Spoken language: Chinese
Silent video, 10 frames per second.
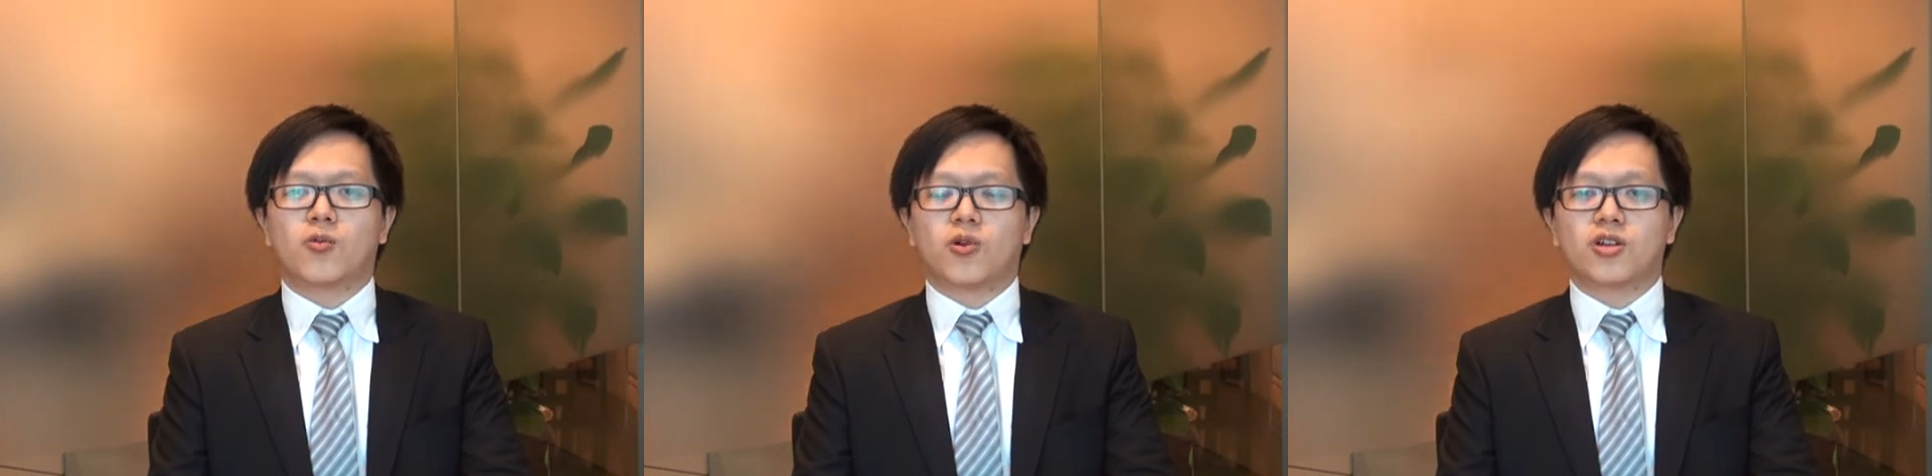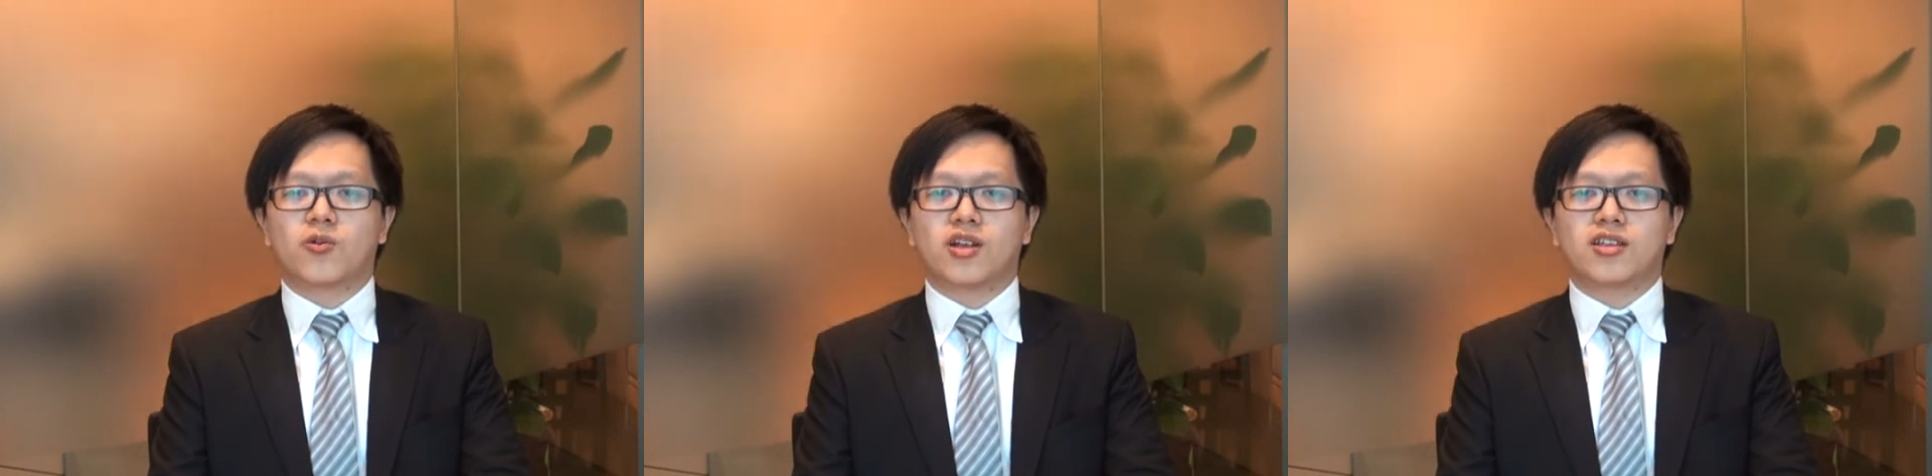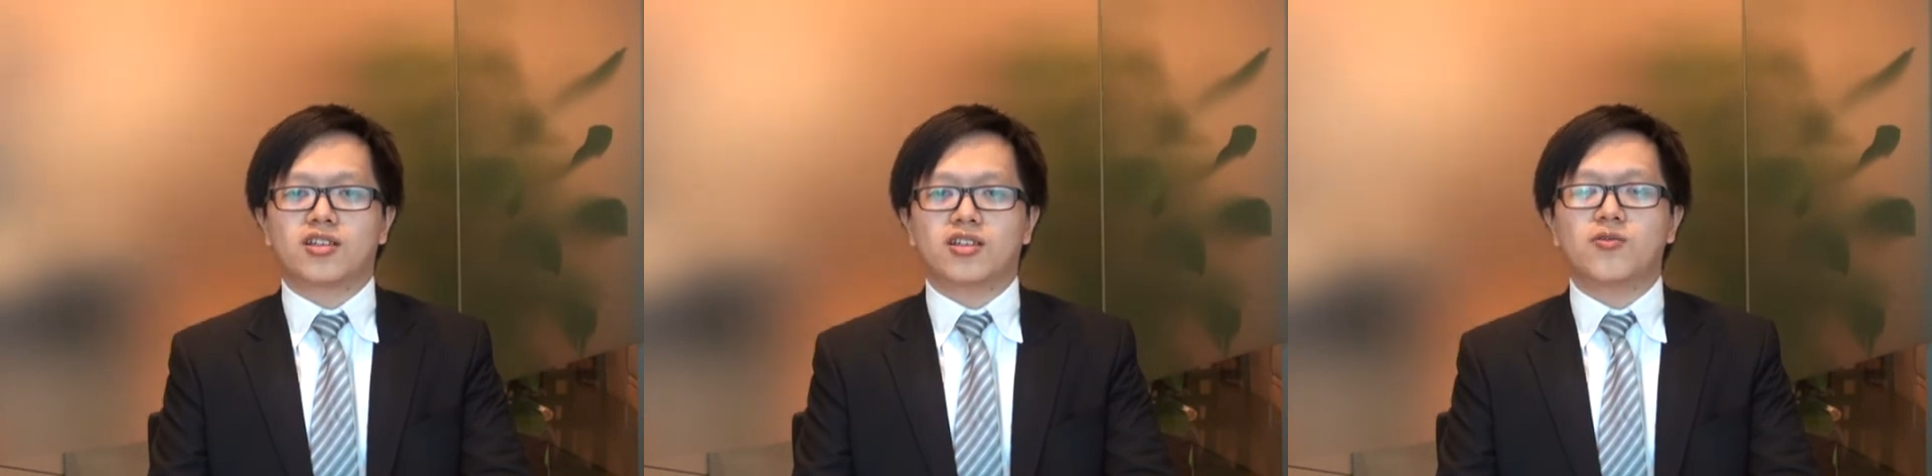我认
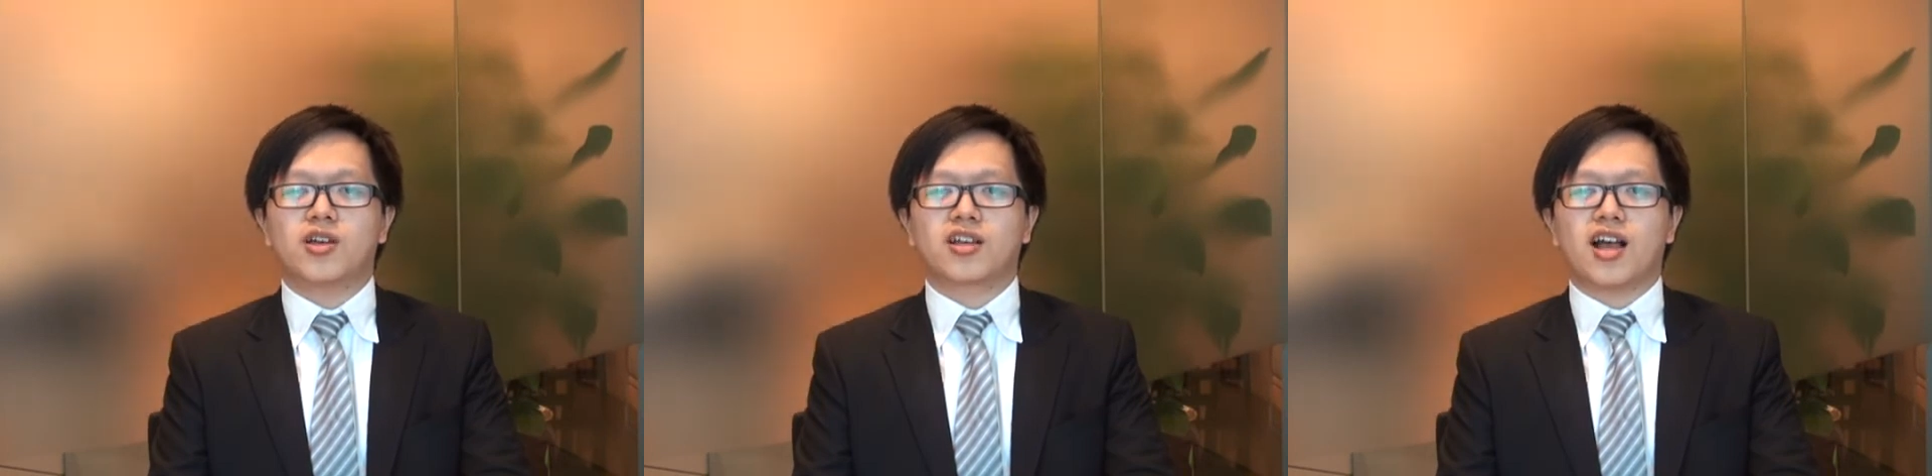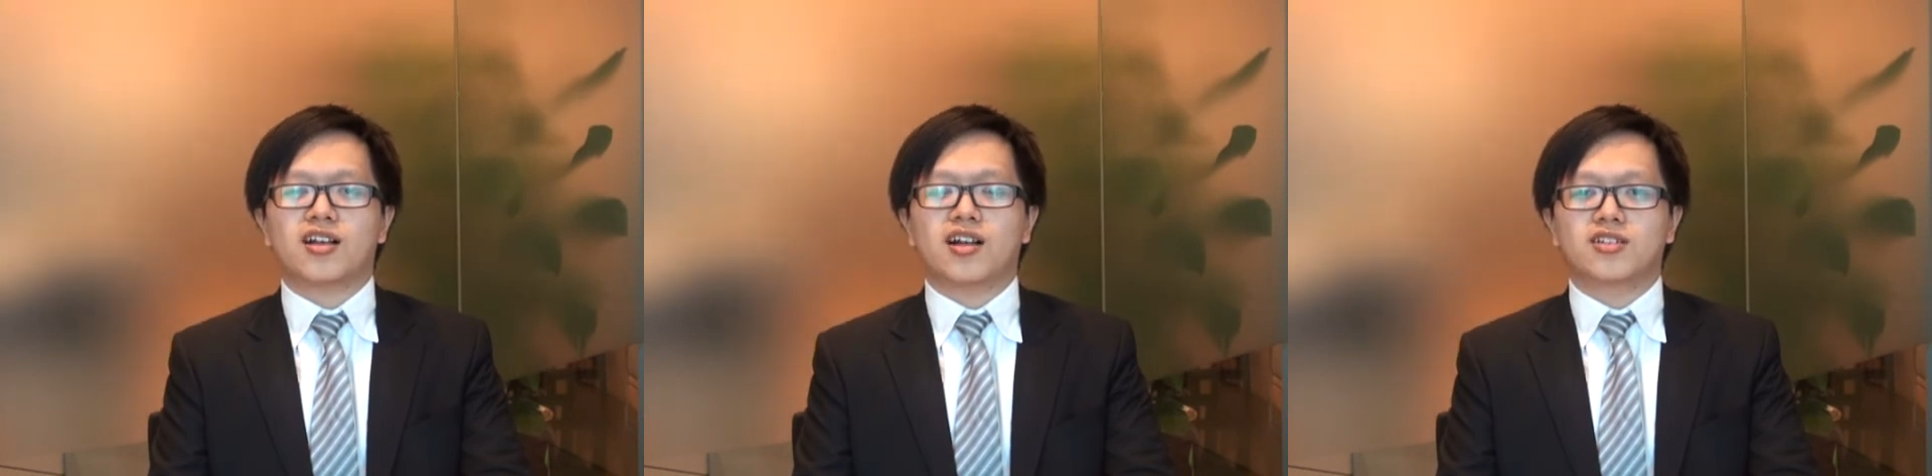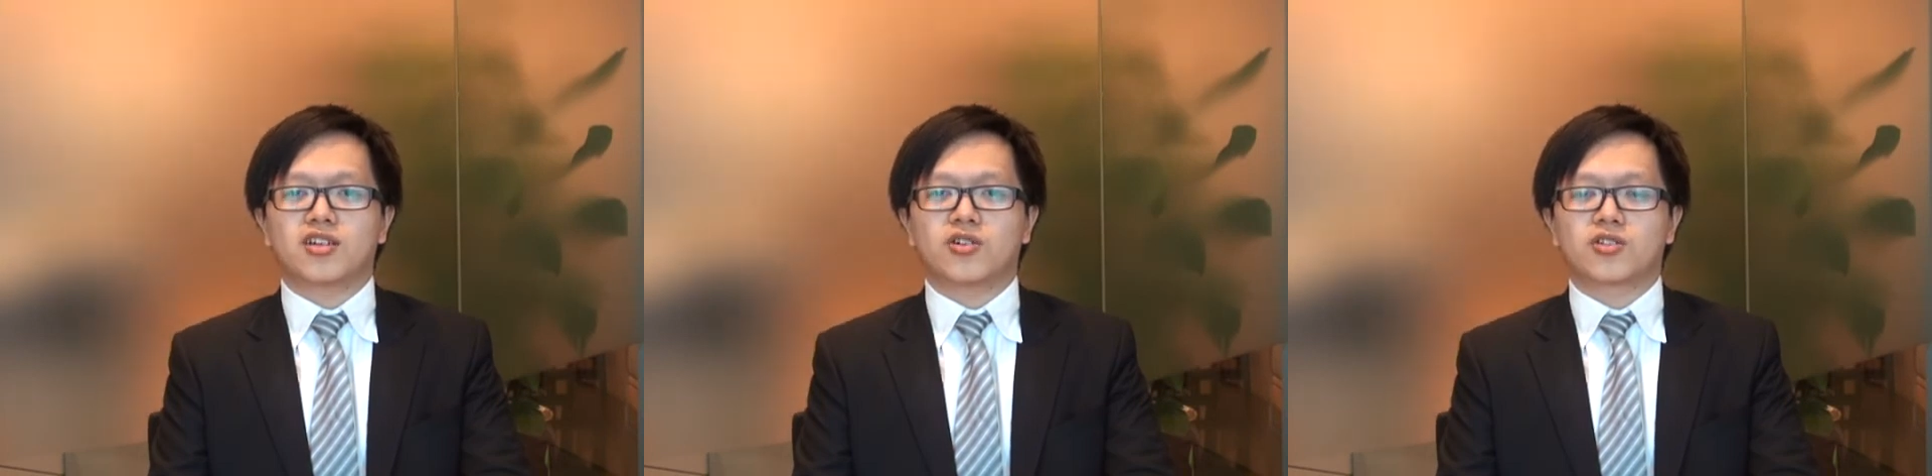为，因为刚刚
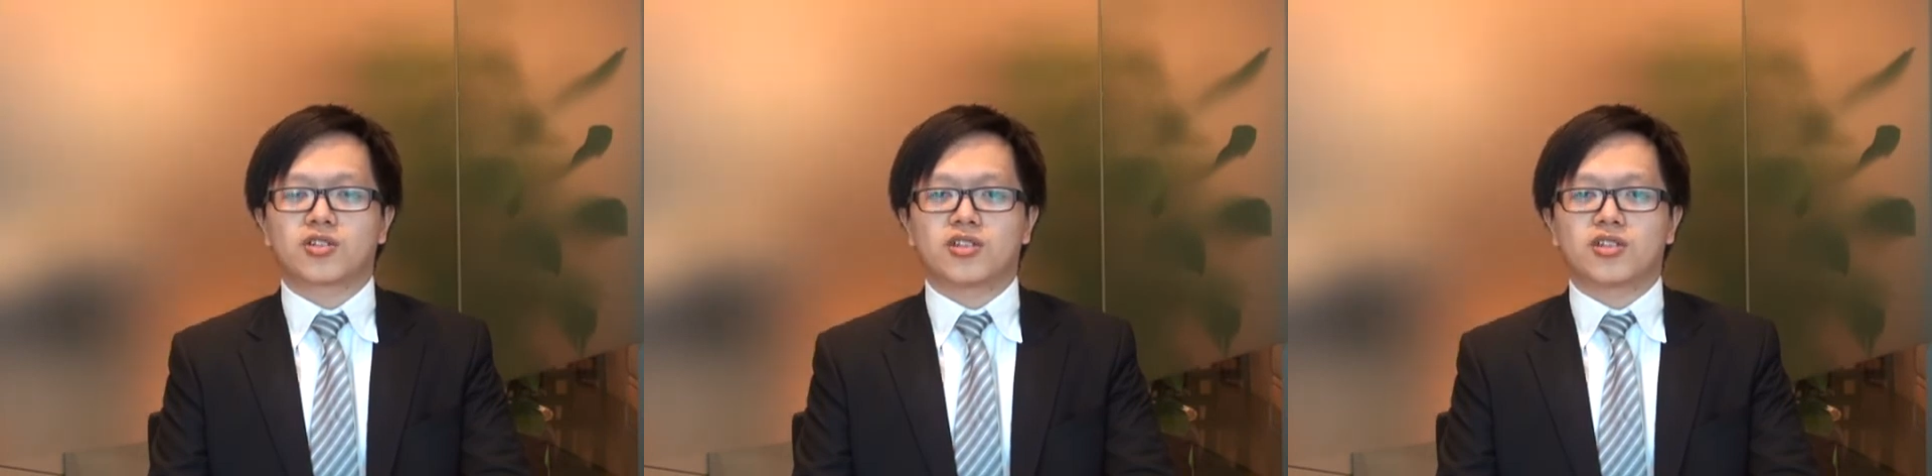这个